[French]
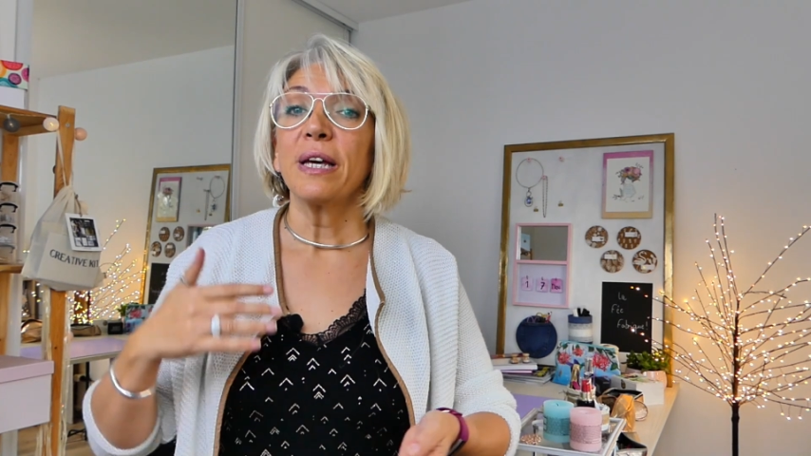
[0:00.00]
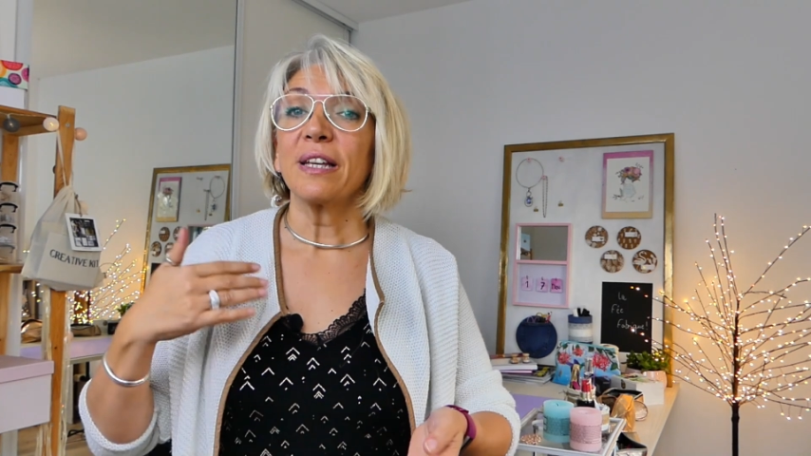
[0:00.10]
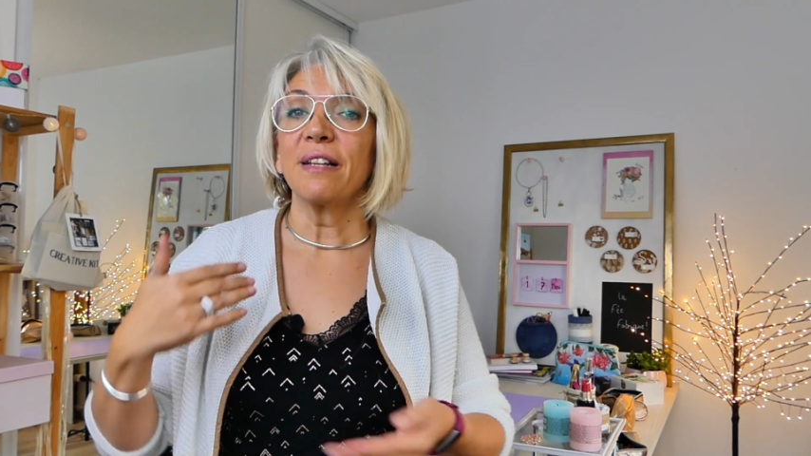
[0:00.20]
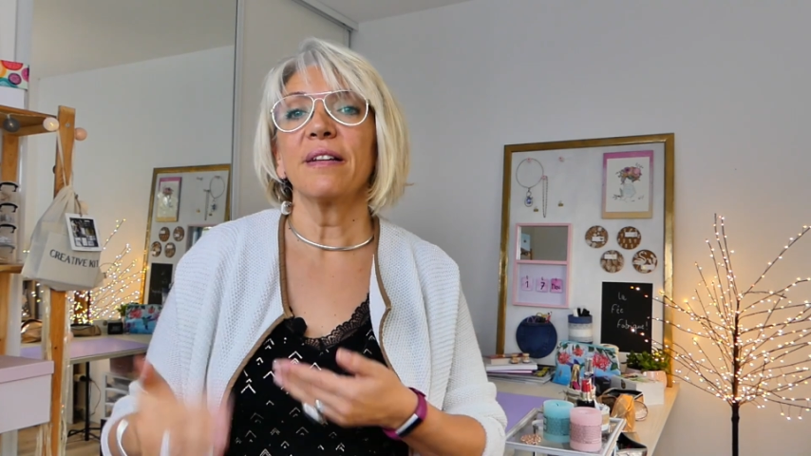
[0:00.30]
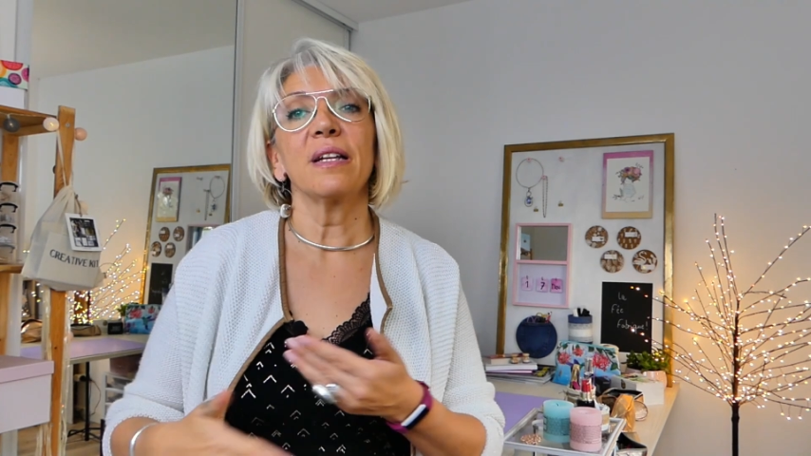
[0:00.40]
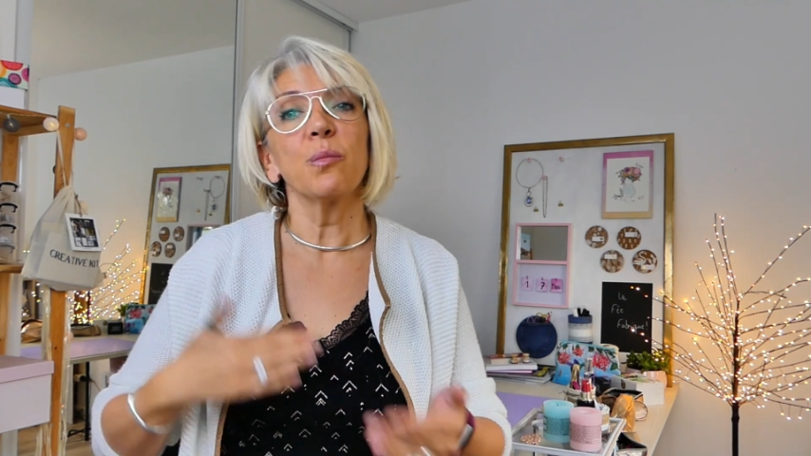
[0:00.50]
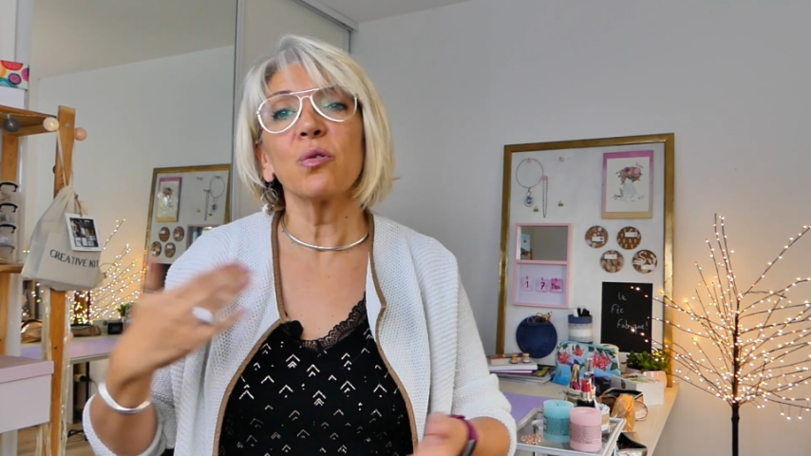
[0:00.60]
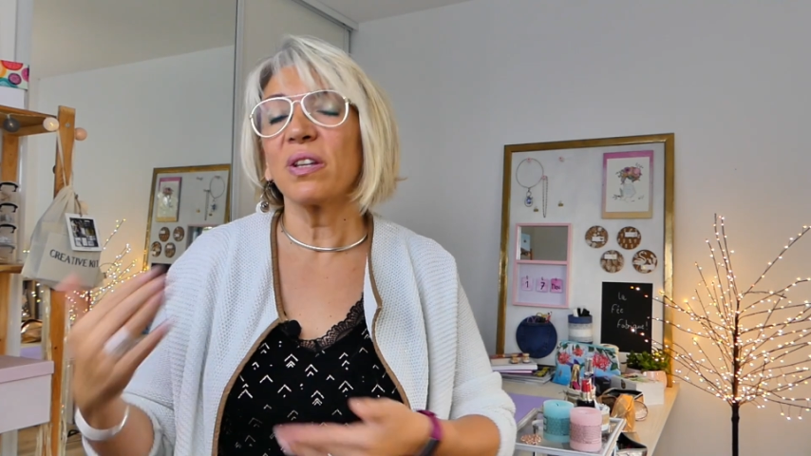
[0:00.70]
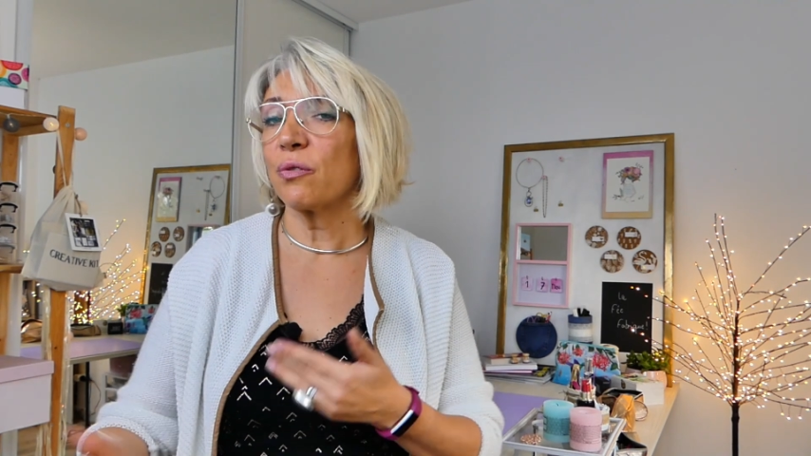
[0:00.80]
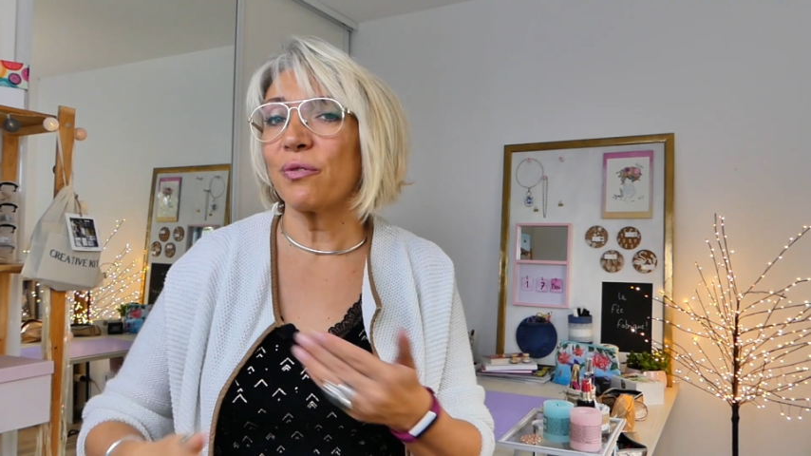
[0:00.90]
y a des aliments
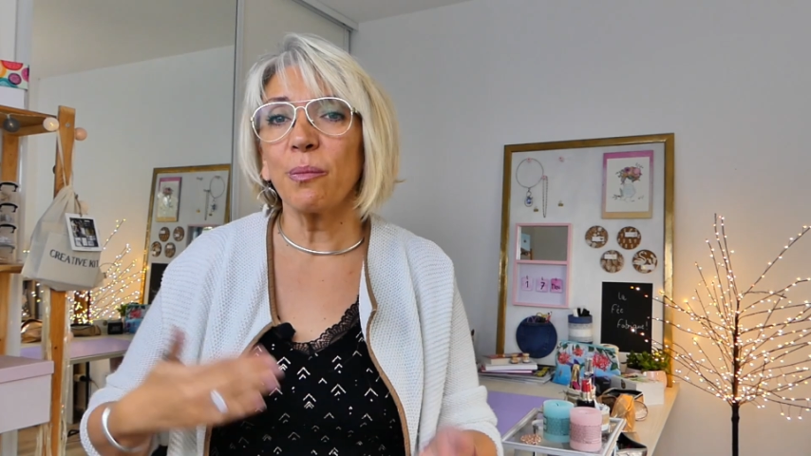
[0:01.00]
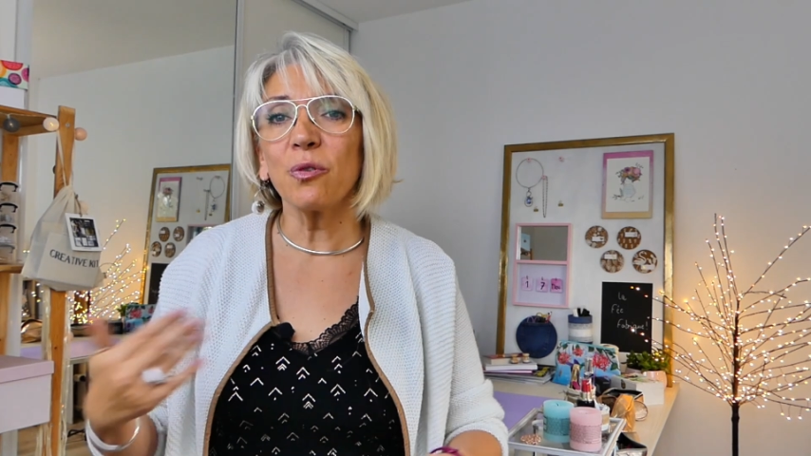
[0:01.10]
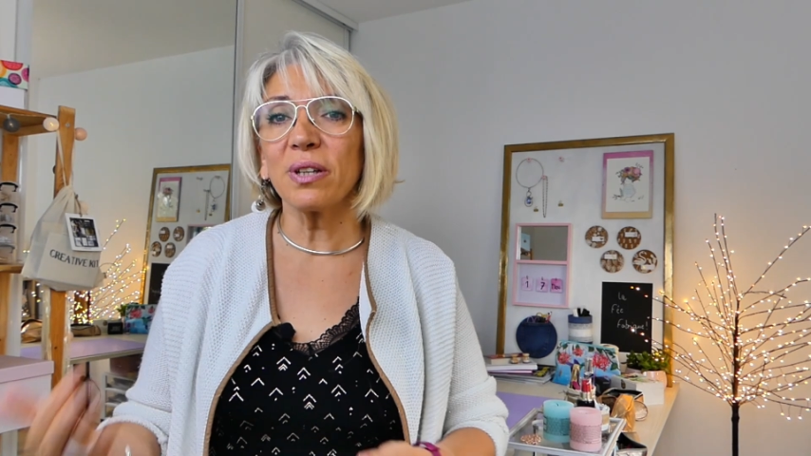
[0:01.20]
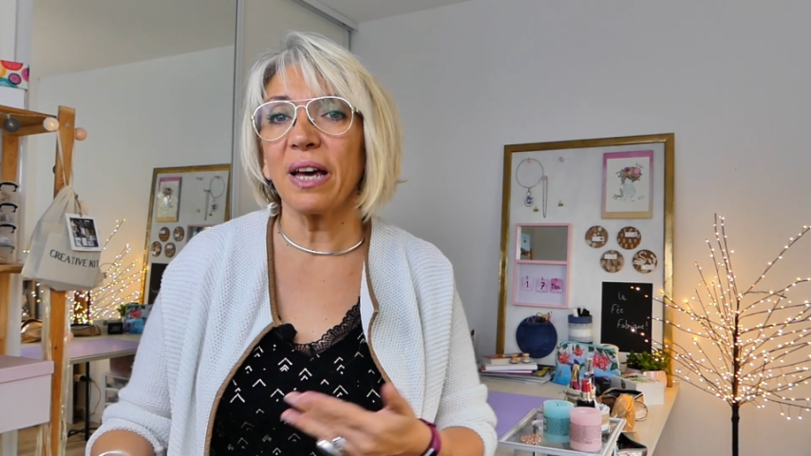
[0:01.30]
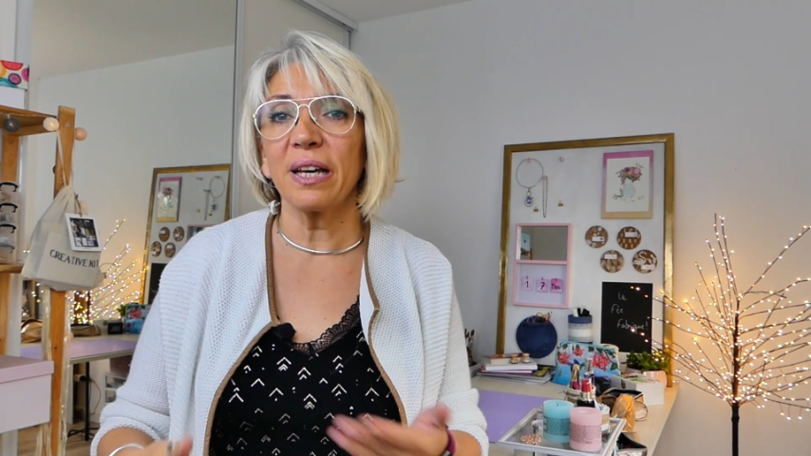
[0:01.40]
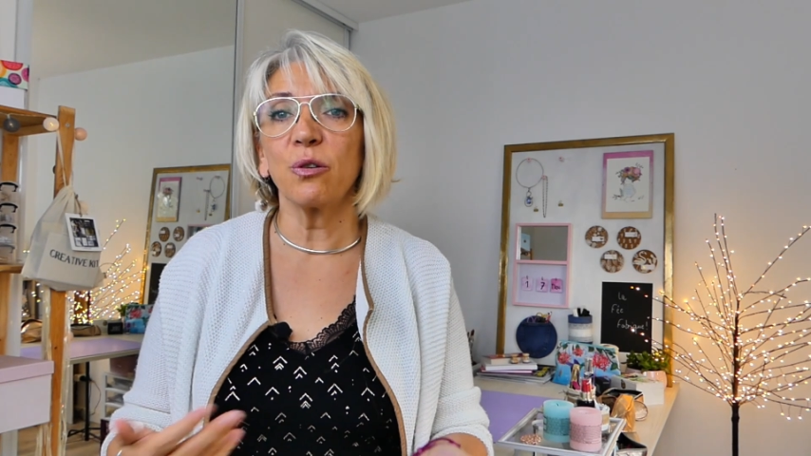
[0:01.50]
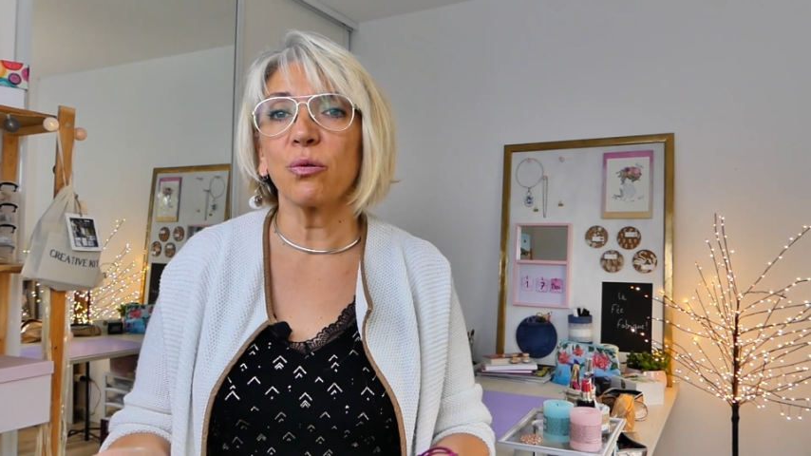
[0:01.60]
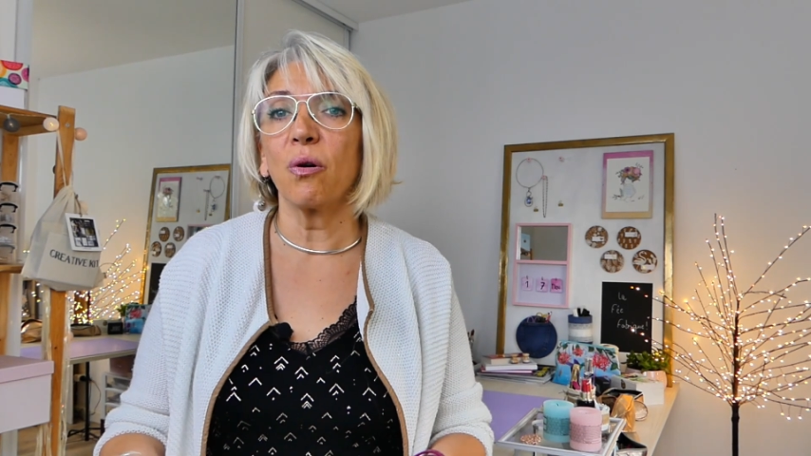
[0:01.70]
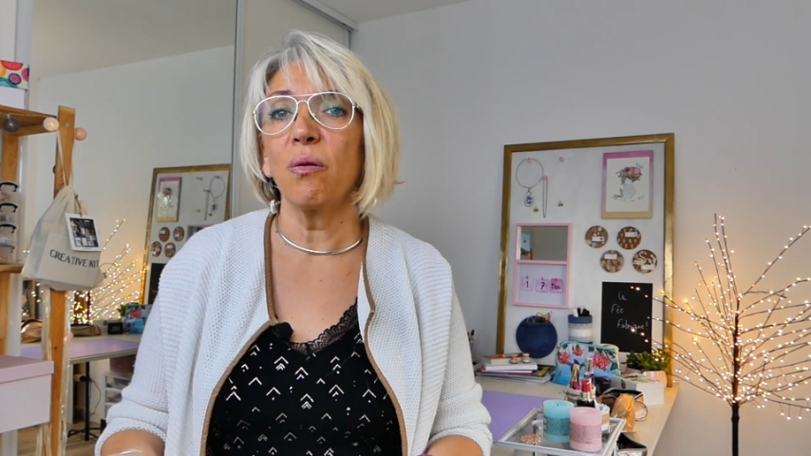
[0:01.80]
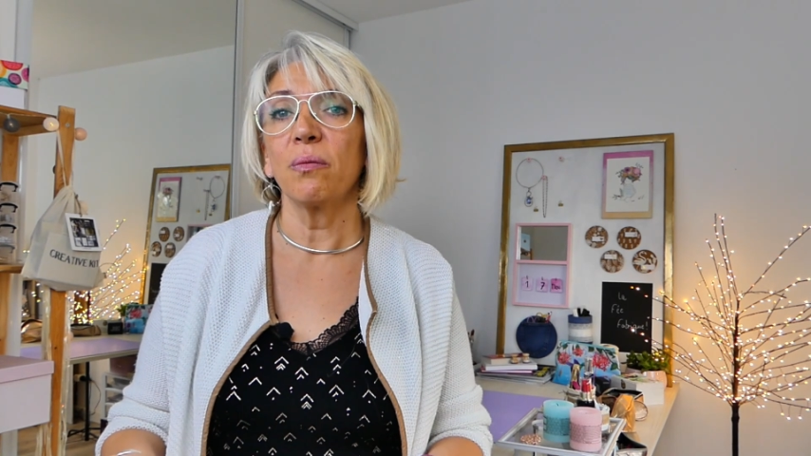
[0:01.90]
qui sont vraiment très
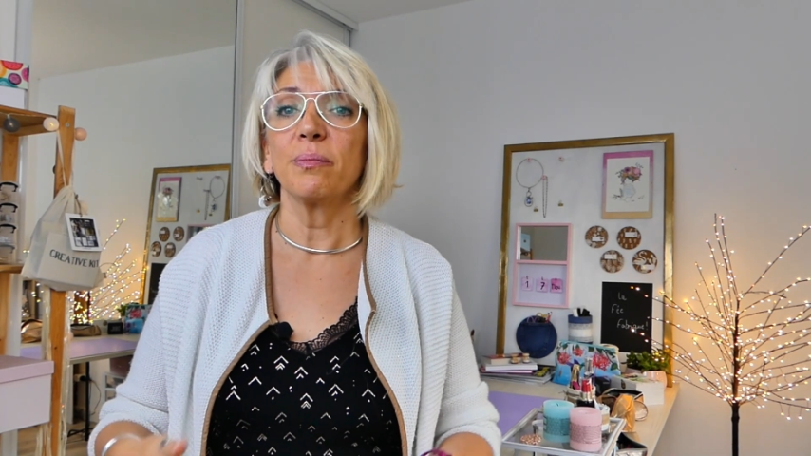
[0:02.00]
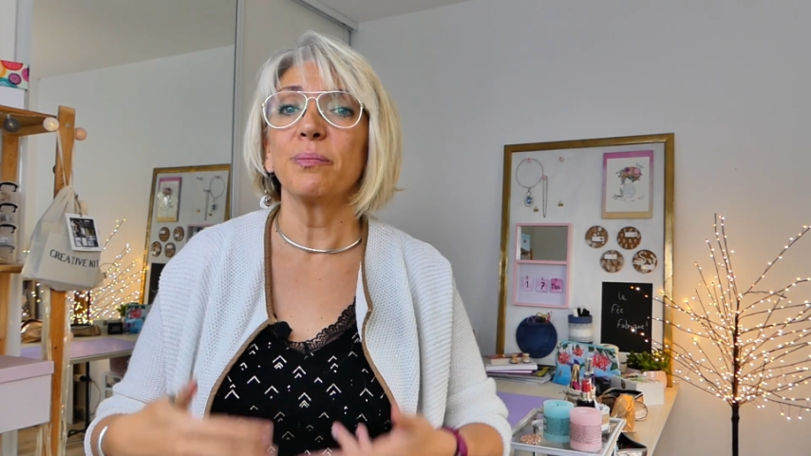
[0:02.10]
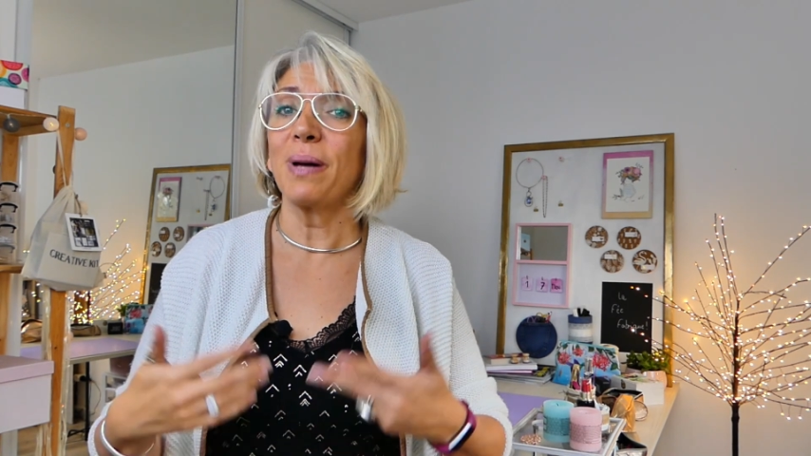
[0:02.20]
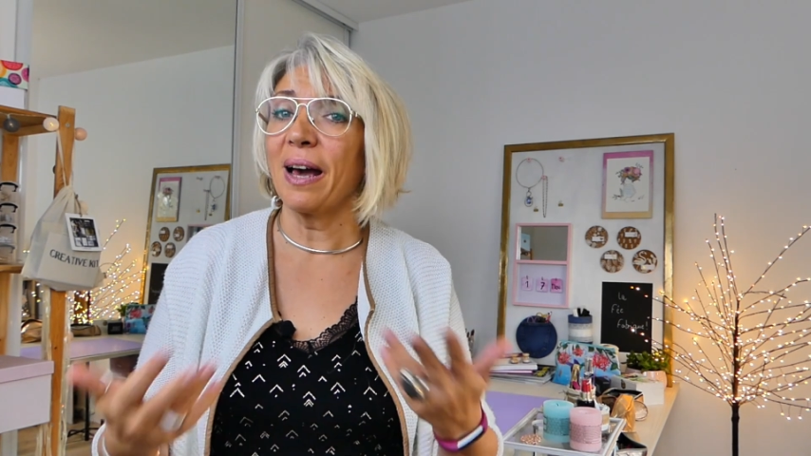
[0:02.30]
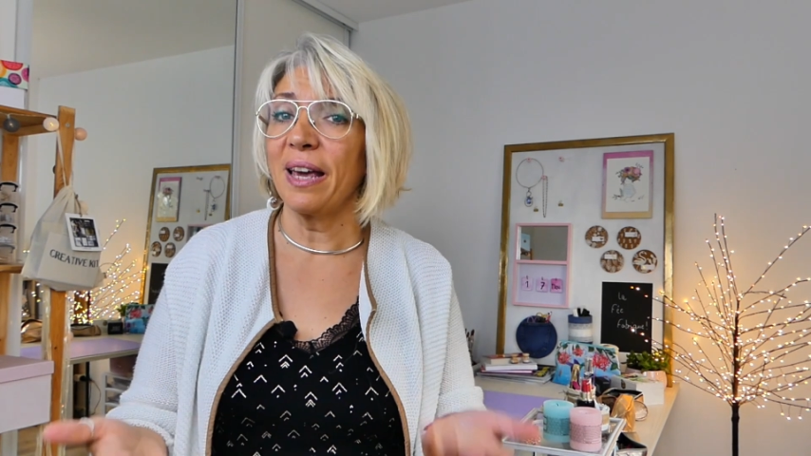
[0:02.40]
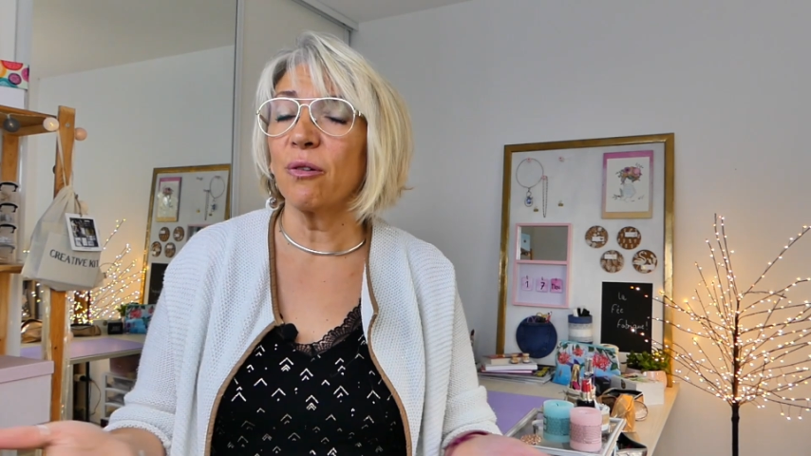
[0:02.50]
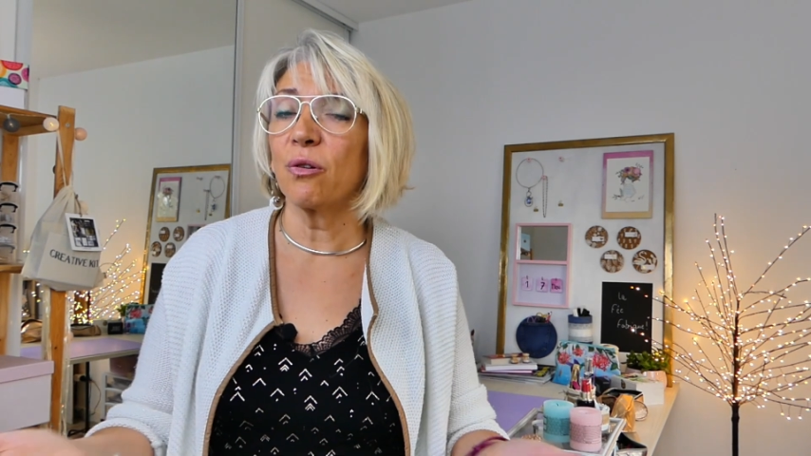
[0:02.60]
récurrents Pareil,